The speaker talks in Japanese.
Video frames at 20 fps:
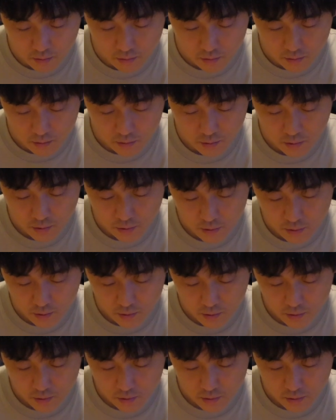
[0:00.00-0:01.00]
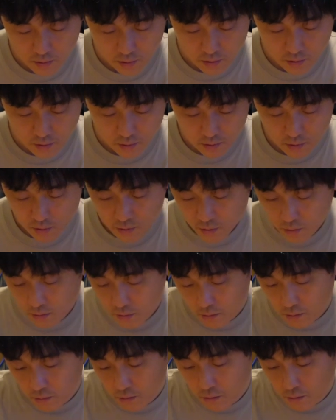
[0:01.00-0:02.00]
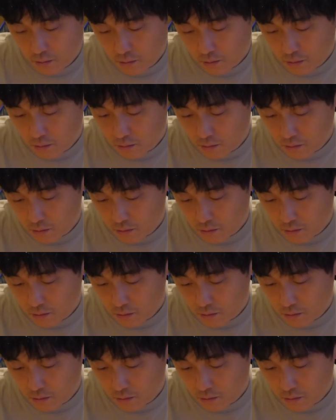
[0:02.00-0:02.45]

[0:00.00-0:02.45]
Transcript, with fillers: また同じ過ちを繰り返すのか